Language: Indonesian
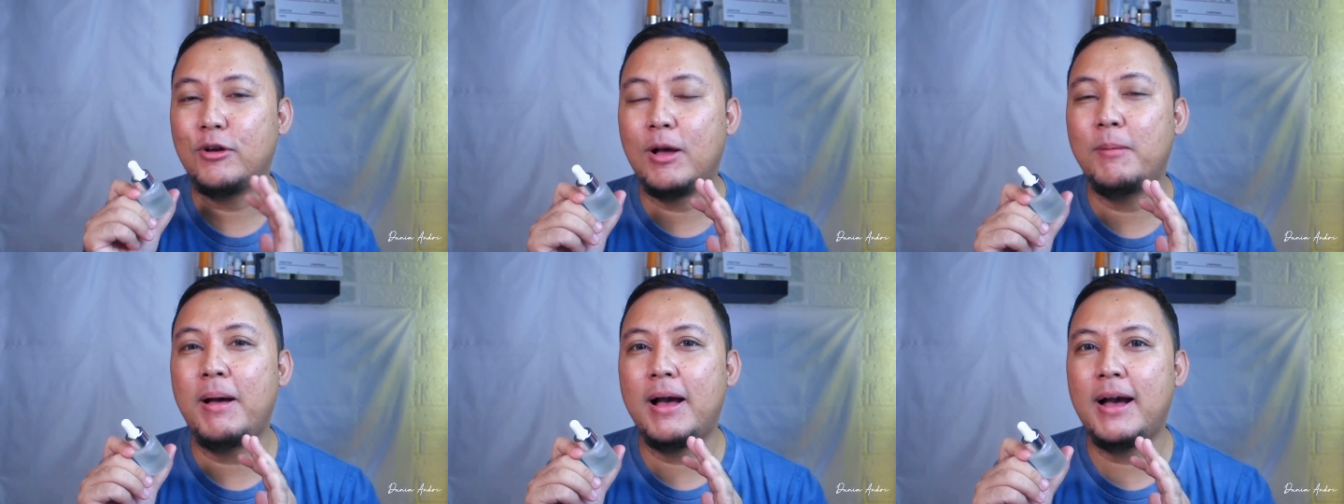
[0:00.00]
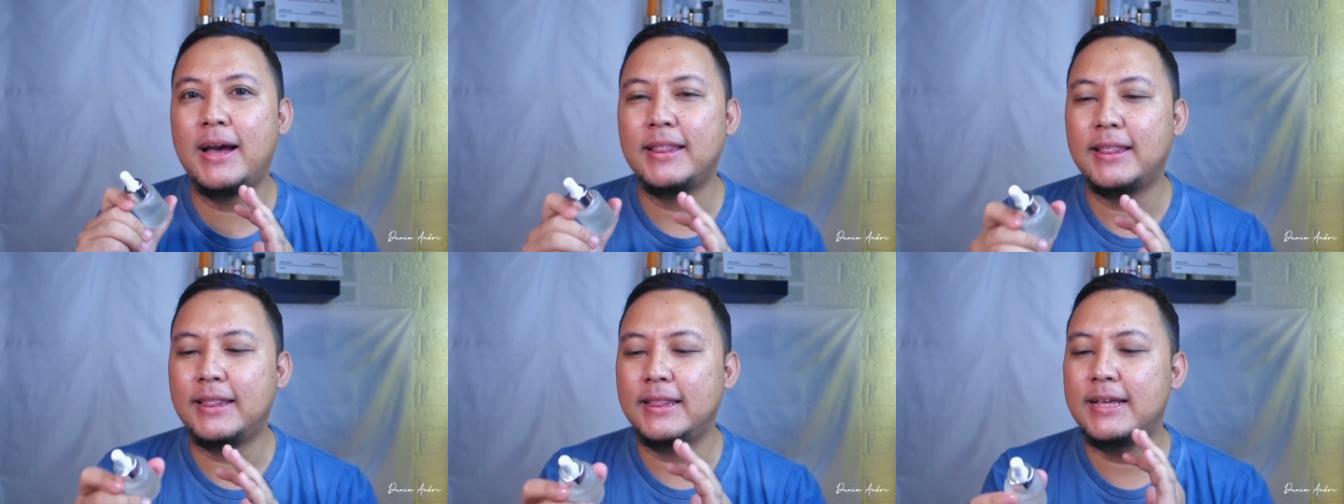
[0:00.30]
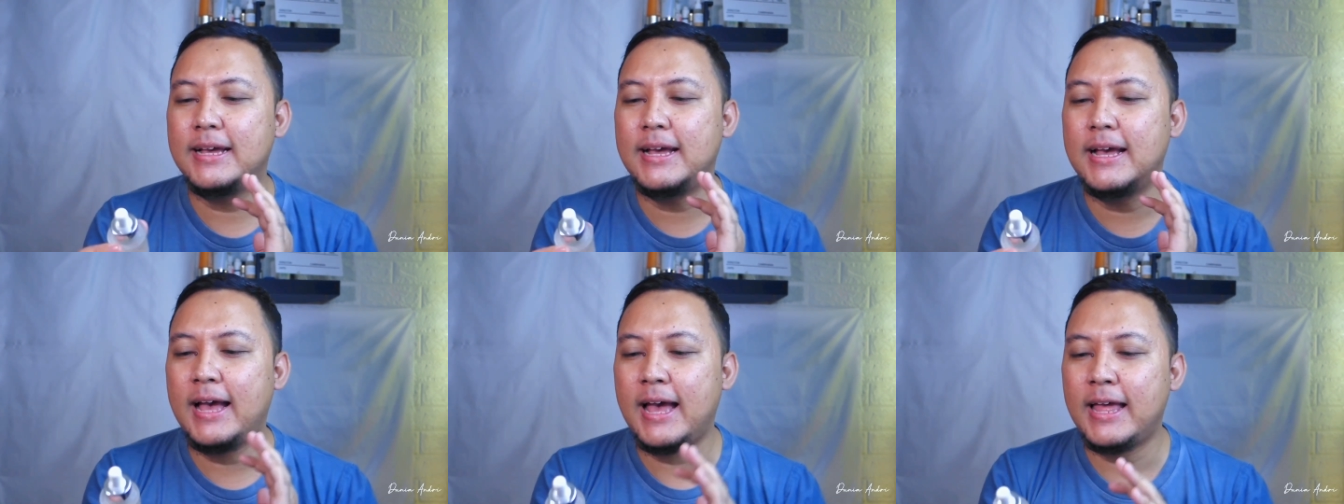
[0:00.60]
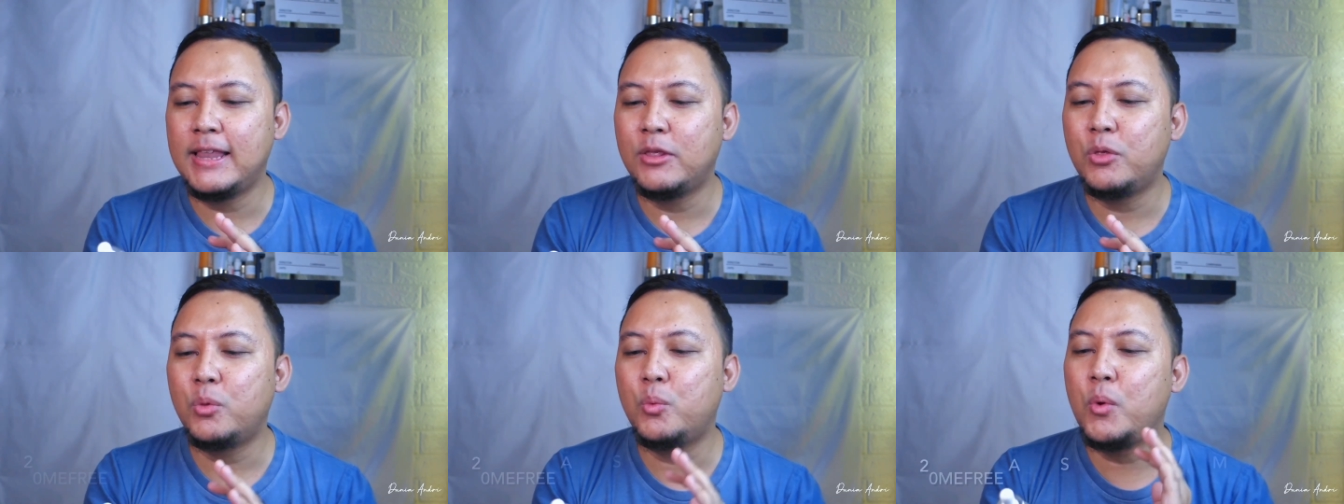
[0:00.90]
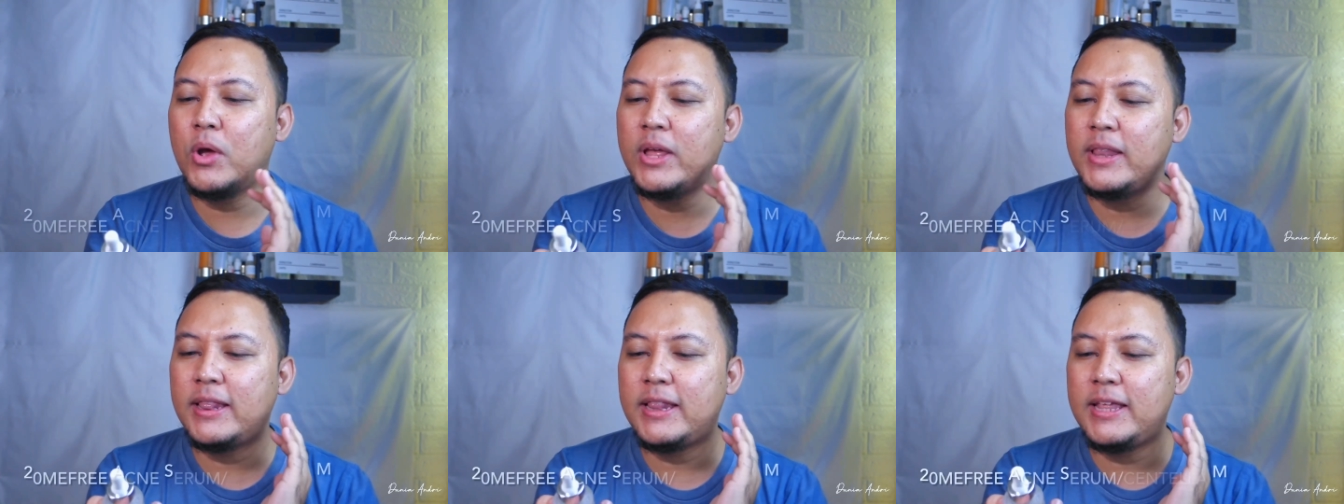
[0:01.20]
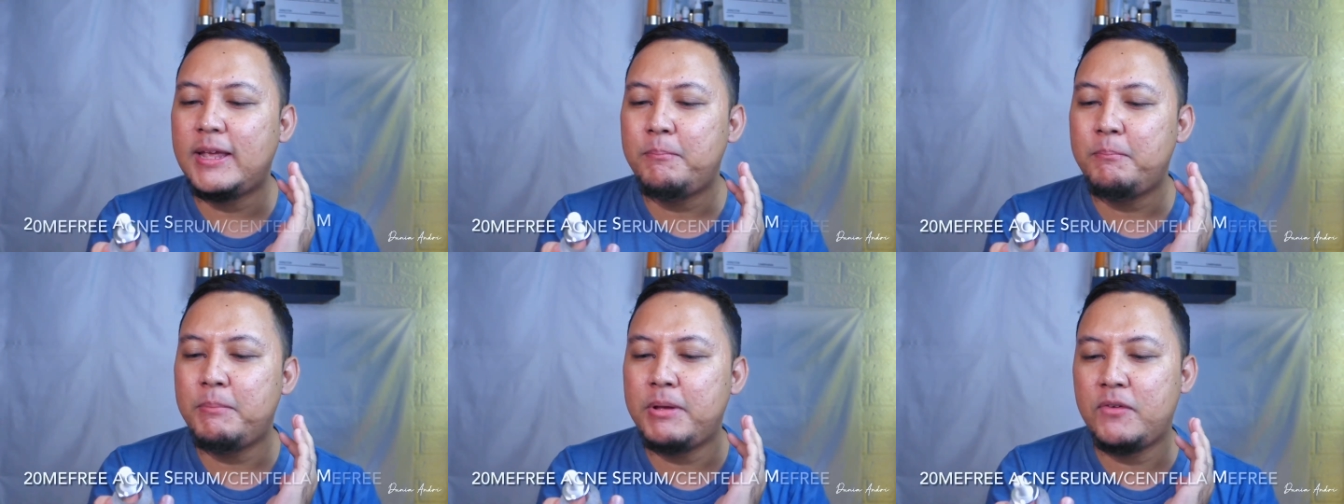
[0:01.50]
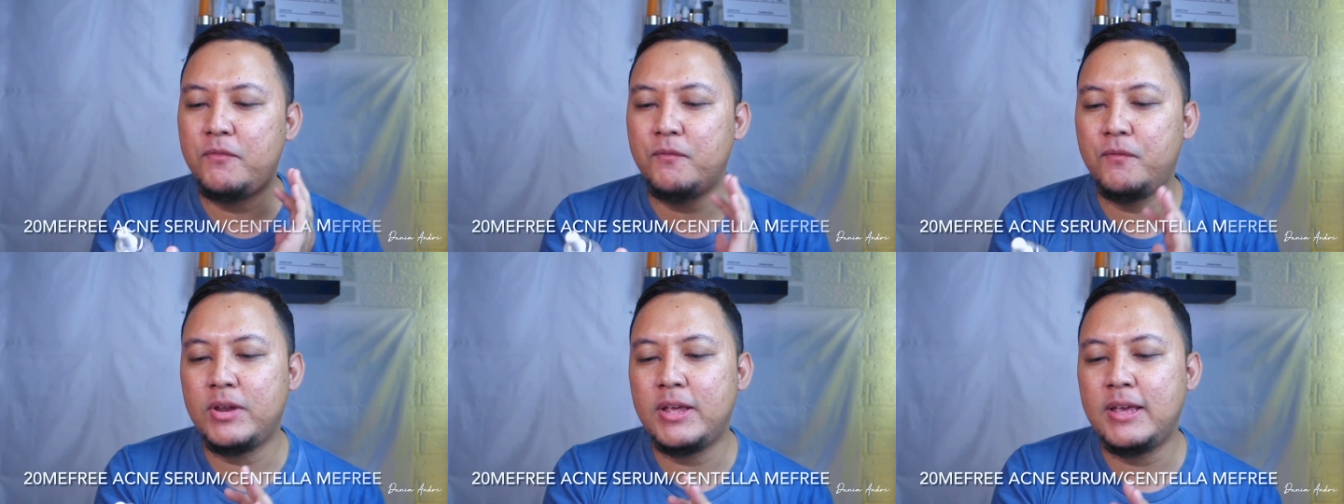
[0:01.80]
suka banget dengan 20
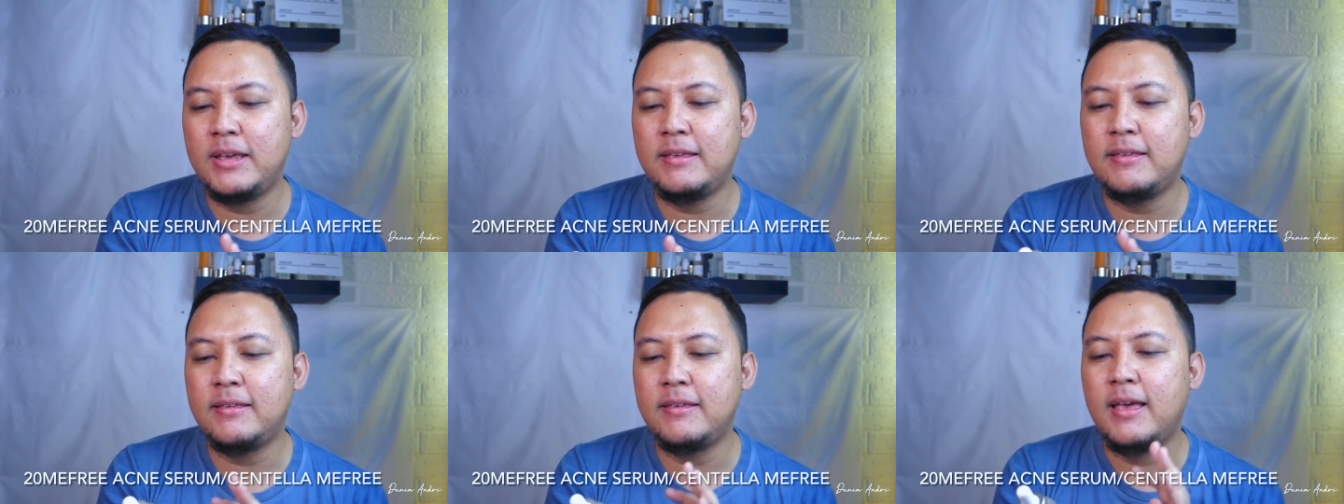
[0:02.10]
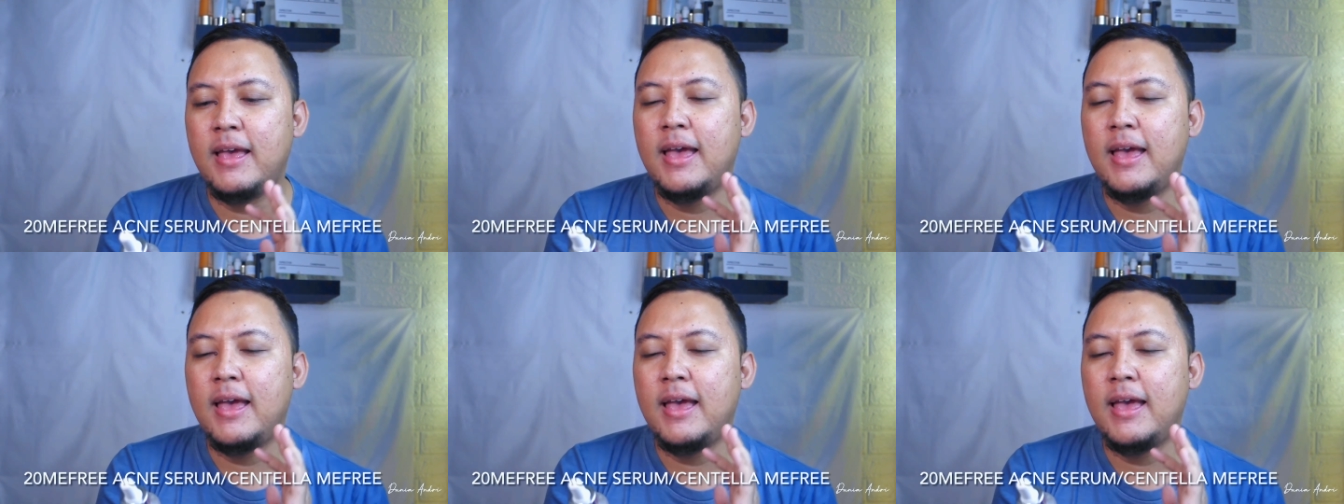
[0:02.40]
Me Free